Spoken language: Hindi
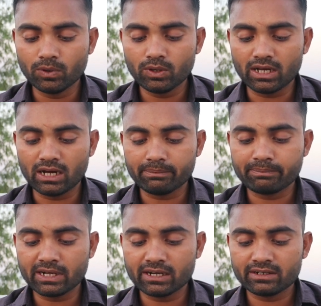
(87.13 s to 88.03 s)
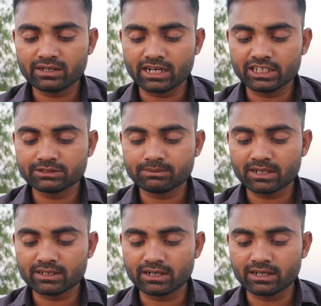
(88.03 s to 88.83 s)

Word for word: वो यहाँ पर ट्रांसफ़र